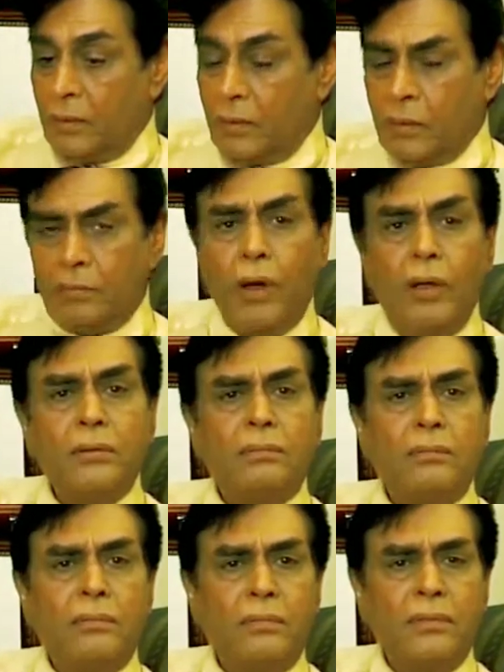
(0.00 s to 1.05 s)
तो बहुत
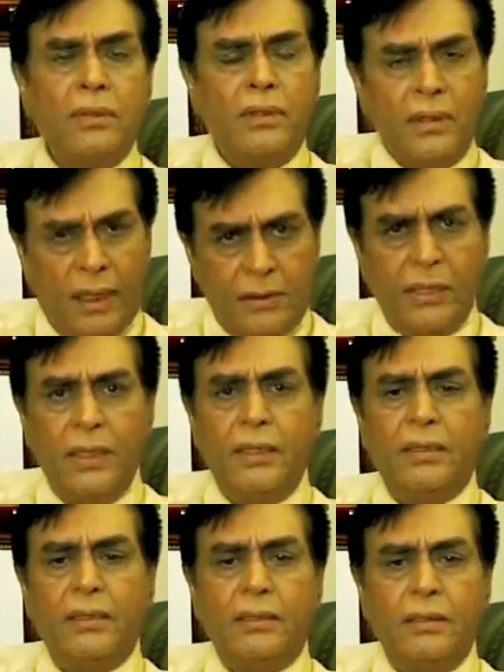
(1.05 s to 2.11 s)
ही अच्छे
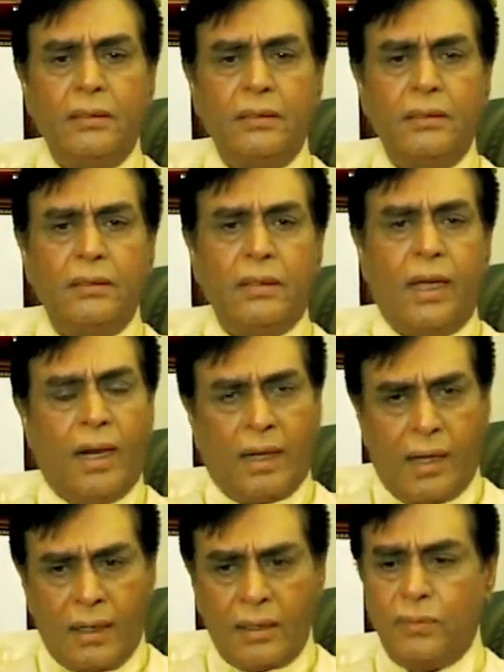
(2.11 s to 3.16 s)

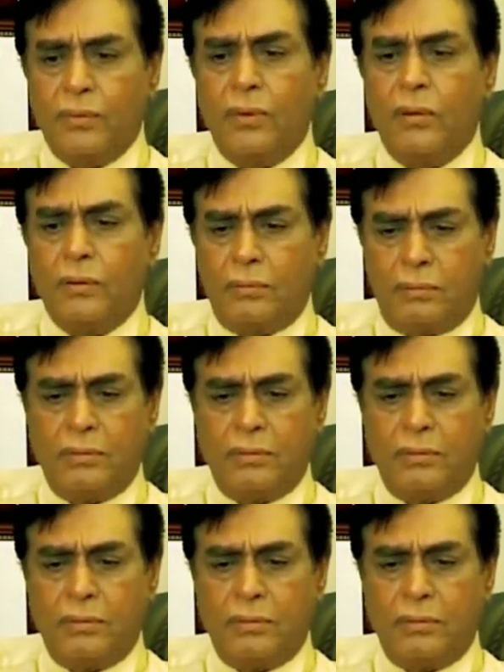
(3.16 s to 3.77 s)
कलाकार थे वो और